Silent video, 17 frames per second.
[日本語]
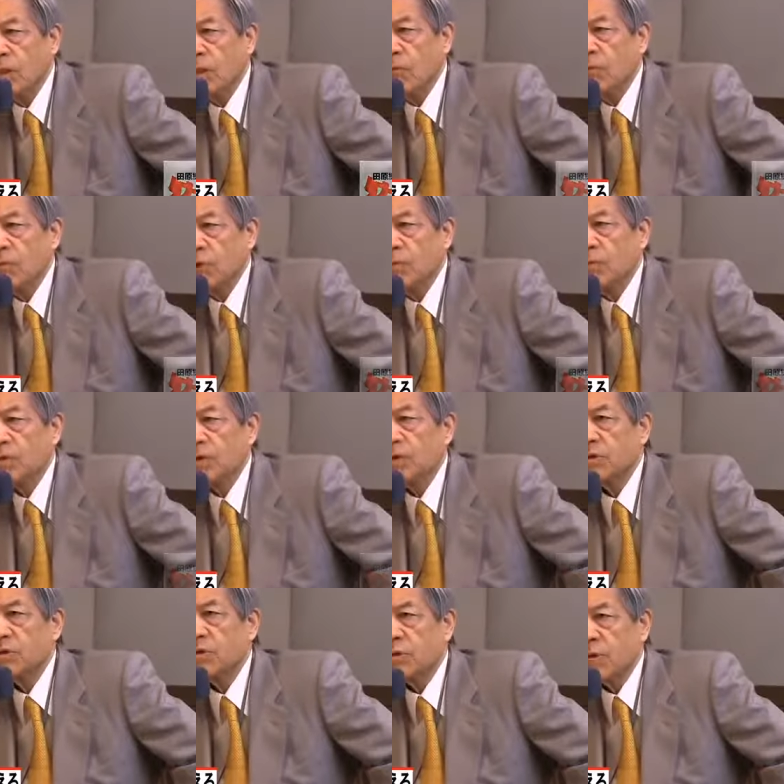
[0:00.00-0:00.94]
いう気持ち
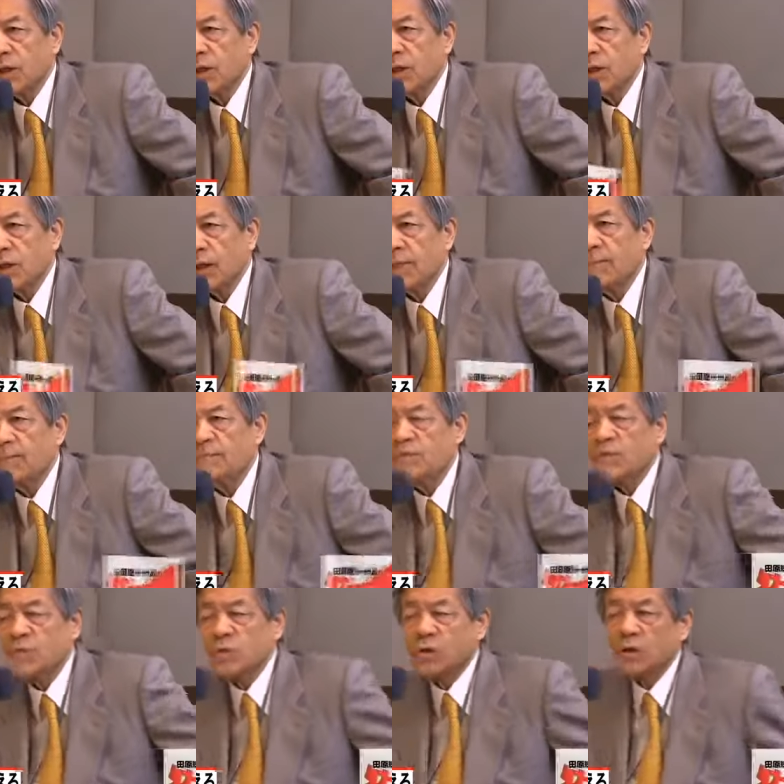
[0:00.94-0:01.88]
が強かった
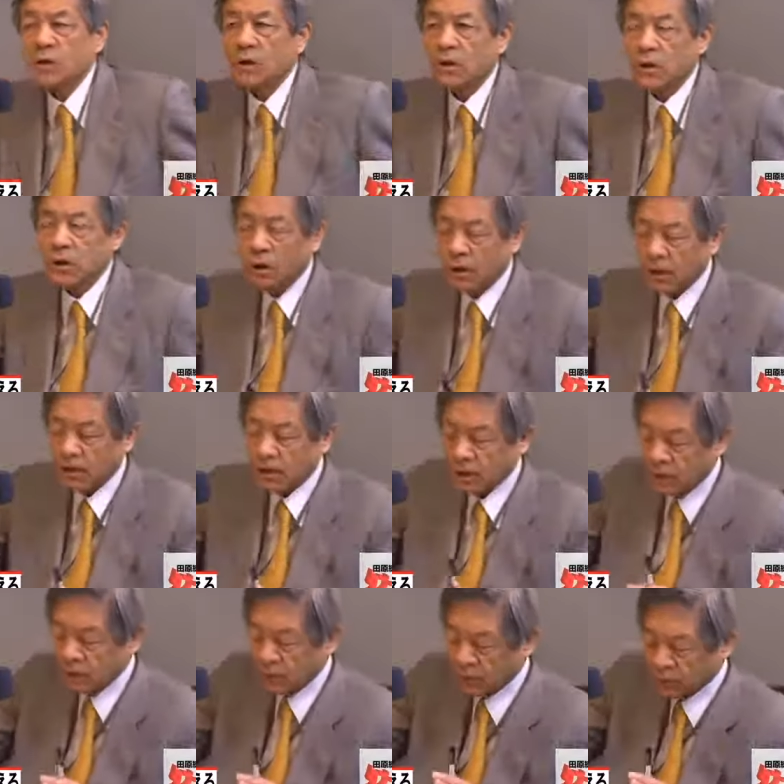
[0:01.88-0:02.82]
だから
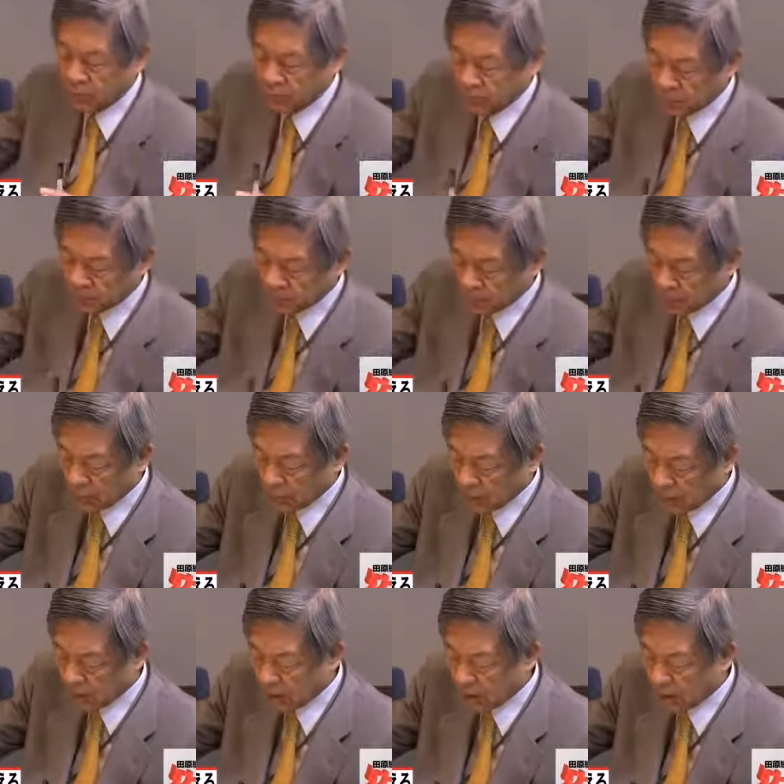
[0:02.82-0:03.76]
この、
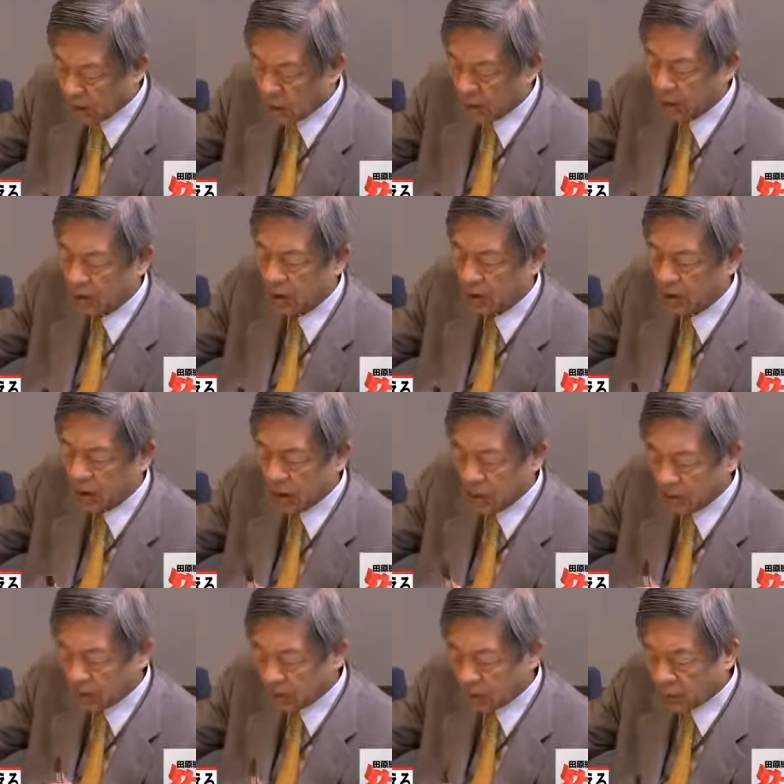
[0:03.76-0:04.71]

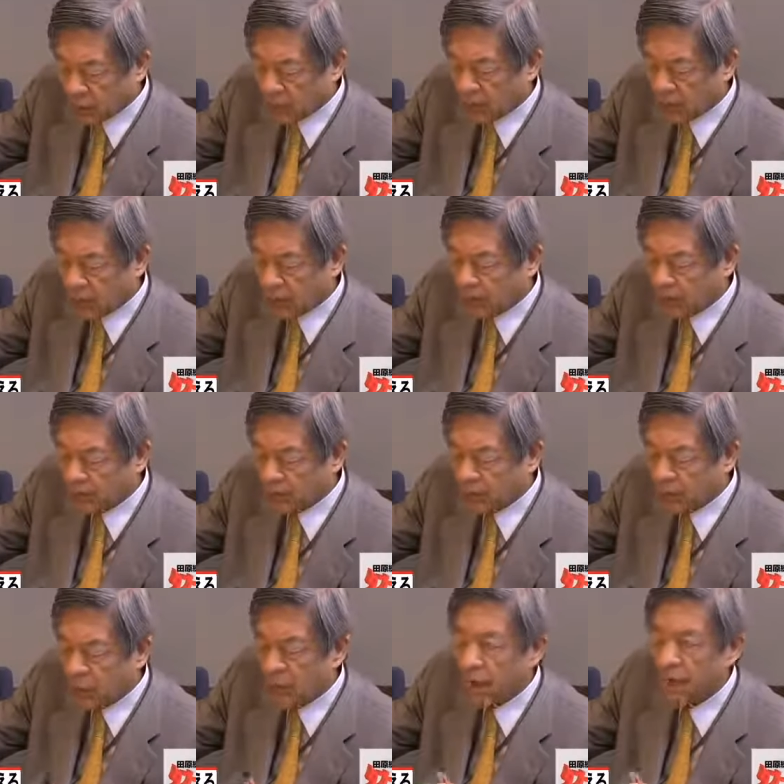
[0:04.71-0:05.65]
えー、今の憲
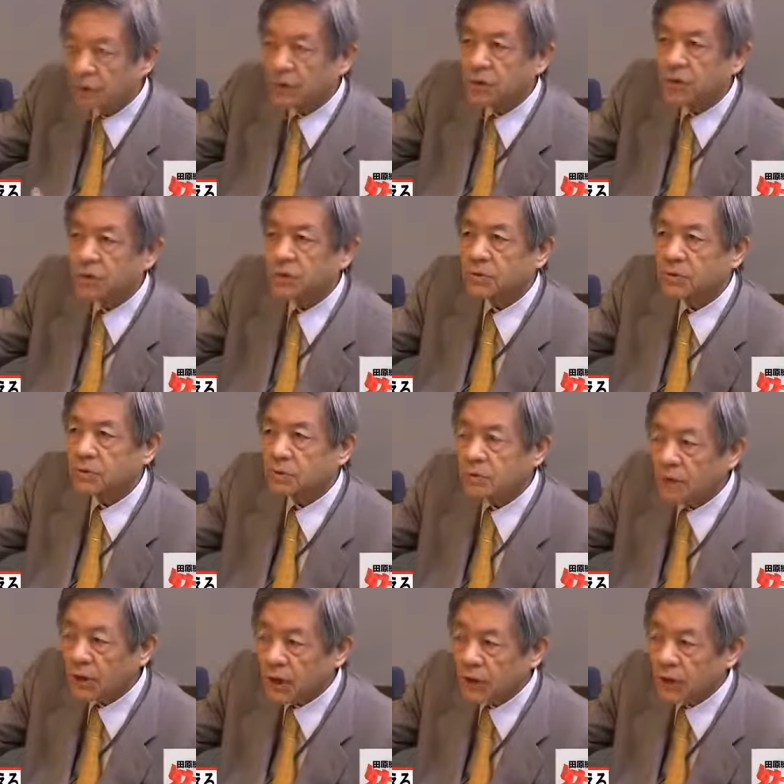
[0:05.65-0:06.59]
法改正する
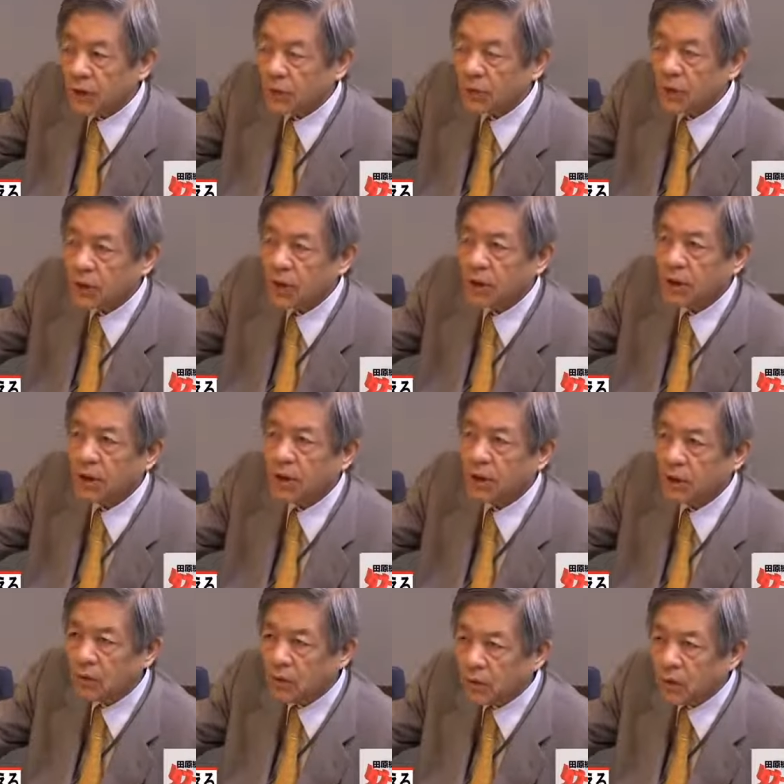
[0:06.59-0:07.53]
には国会
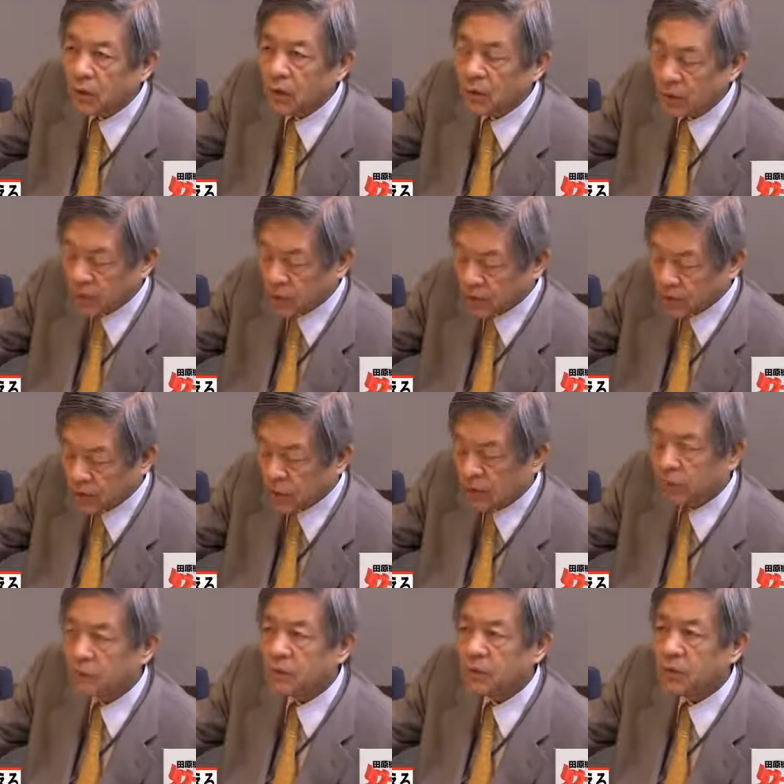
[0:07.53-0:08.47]
議員の
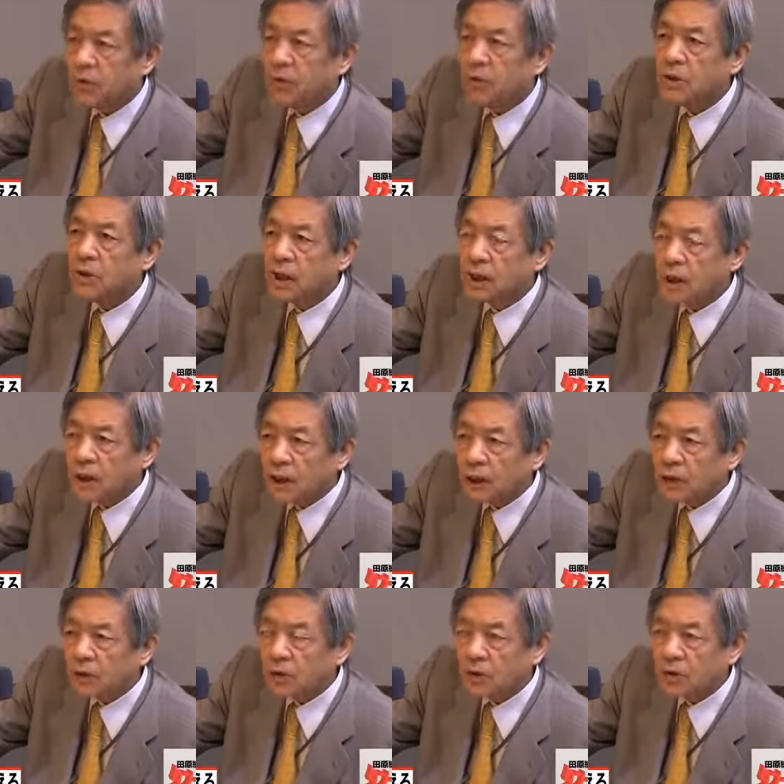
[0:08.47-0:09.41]
3分の2が
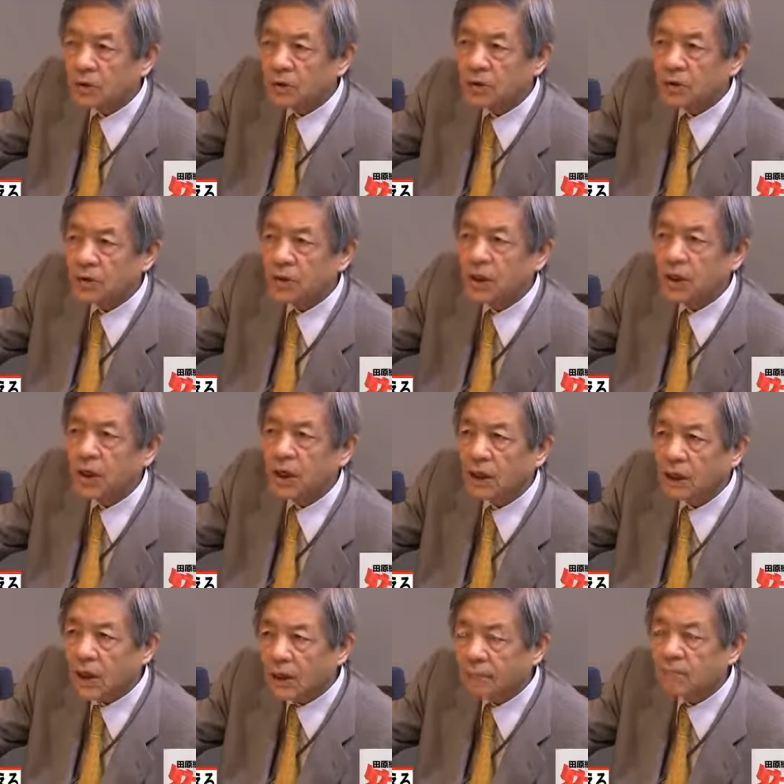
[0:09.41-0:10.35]
ね賛成しな
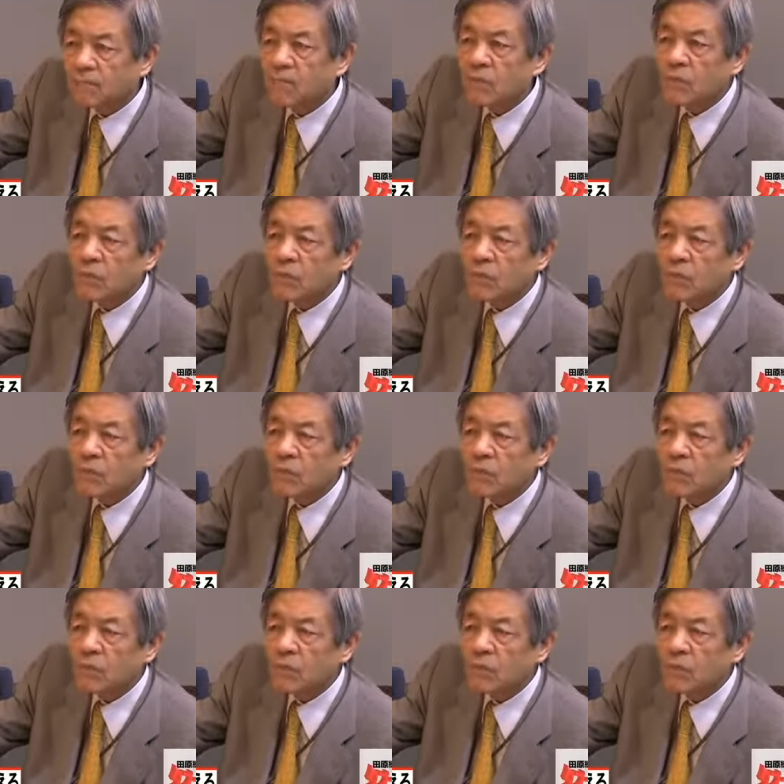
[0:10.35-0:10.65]
きゃいけない。